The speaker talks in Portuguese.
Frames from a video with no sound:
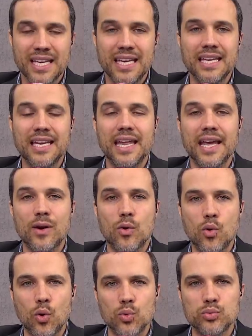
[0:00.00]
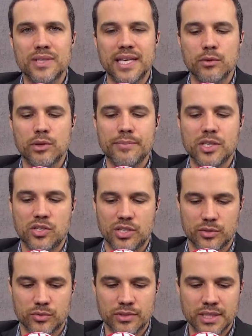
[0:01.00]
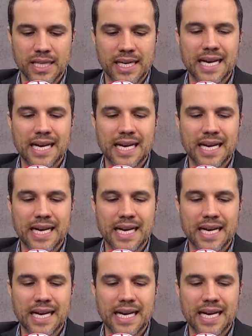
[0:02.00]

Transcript: que negou tê-lo emitido.